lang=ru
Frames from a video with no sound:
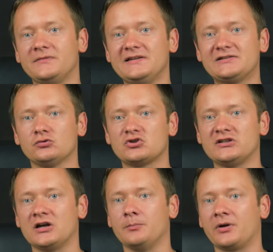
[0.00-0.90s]

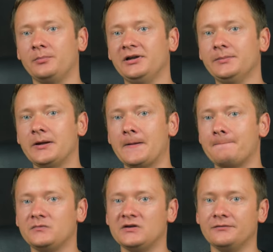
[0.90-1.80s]
источником проблемы
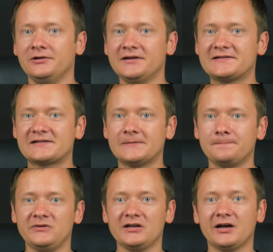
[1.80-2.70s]
является
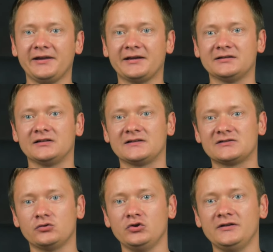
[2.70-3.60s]
некорректно
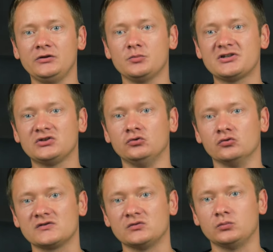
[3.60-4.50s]
настроенный общий
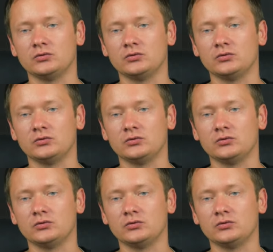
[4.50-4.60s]
доступ.